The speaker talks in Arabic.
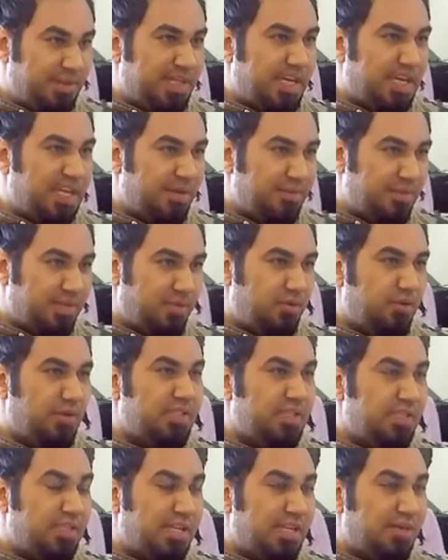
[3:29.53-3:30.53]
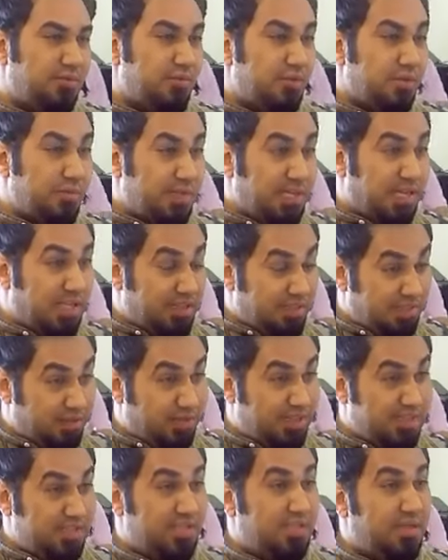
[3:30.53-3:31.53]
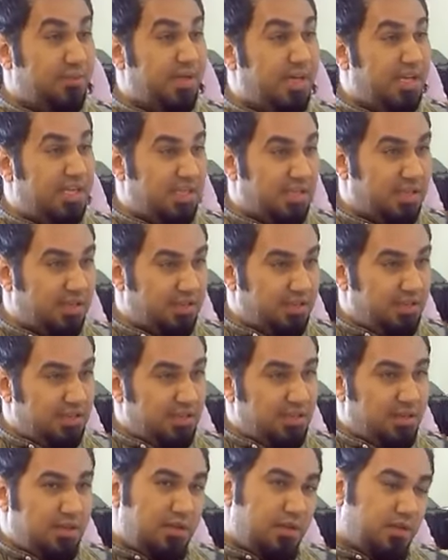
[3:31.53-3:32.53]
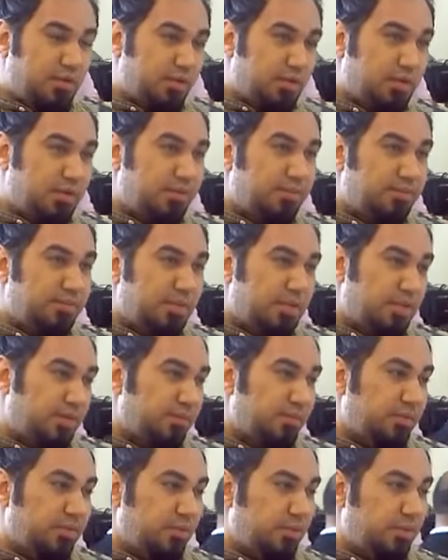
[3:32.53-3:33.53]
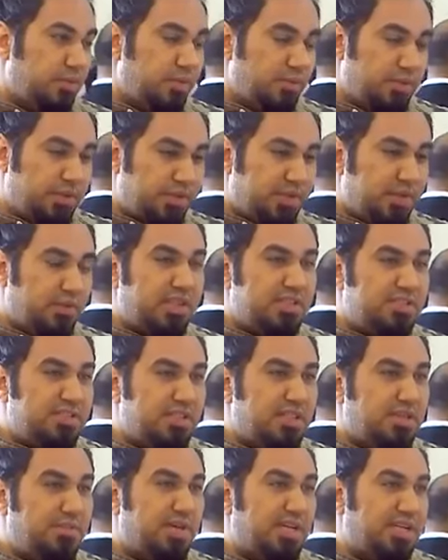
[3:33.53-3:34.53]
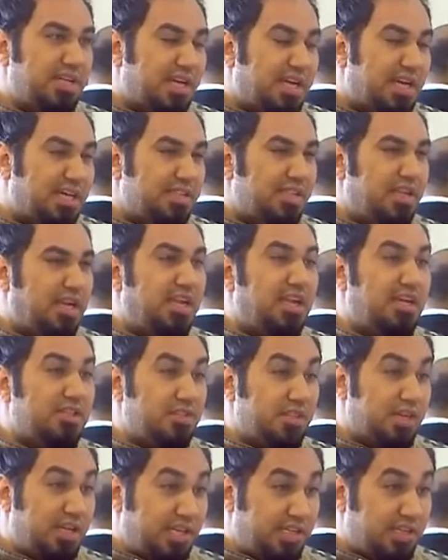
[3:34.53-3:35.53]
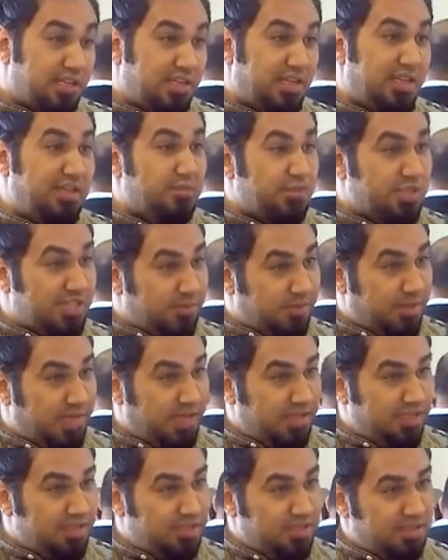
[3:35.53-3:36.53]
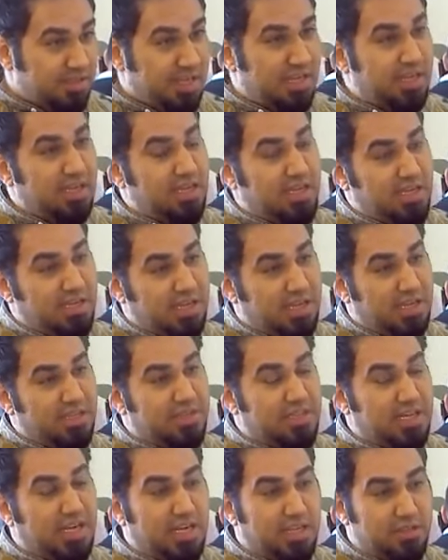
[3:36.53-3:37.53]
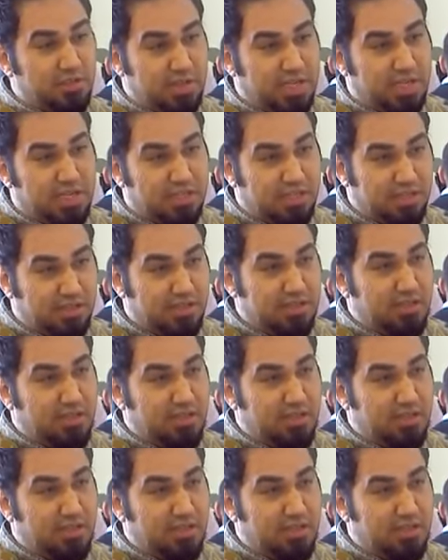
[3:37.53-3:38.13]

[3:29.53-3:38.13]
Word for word: العربي أو الوطن العربي مقبل على ثورة سينمائية والثورة السينمائية قادرة على أن تغير المجتمعات غير قادرة على أن تغير